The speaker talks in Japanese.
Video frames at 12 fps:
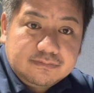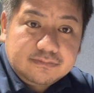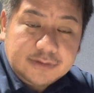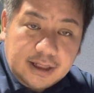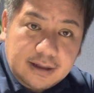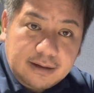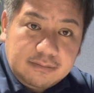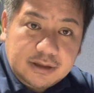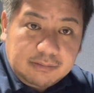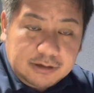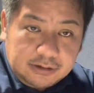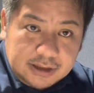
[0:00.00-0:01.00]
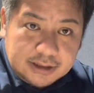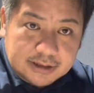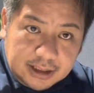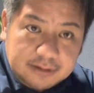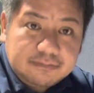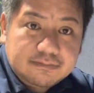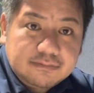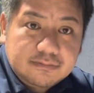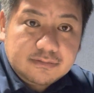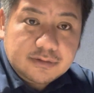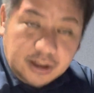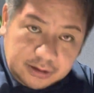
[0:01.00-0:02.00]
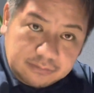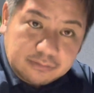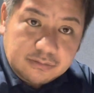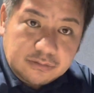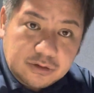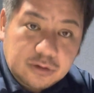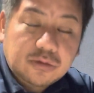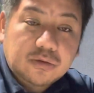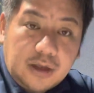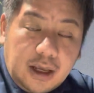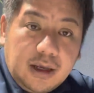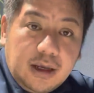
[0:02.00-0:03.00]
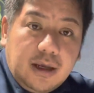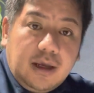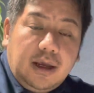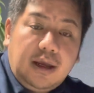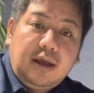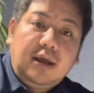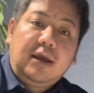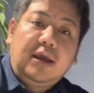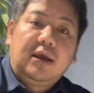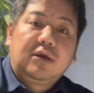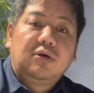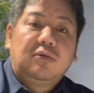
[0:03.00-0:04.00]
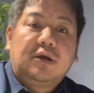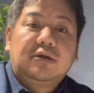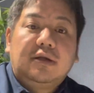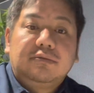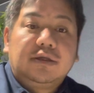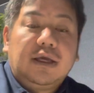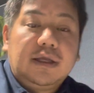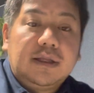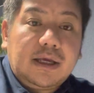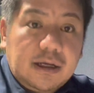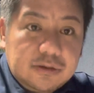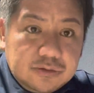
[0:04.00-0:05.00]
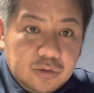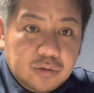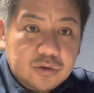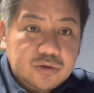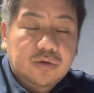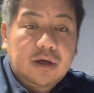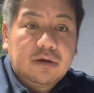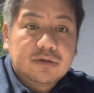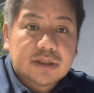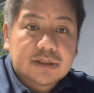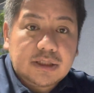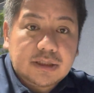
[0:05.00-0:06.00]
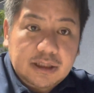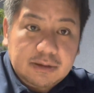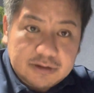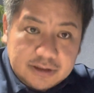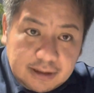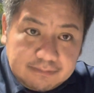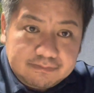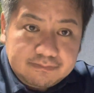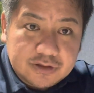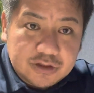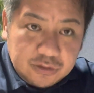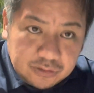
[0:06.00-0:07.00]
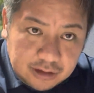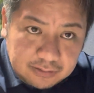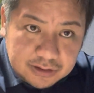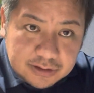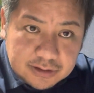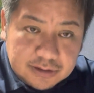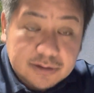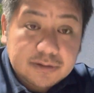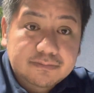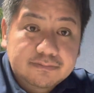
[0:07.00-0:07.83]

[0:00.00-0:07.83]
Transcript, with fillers: ね、見てみてください。はい。ということで、え今日はクラブ経営大学のご紹介をさせていただきました。以上になります。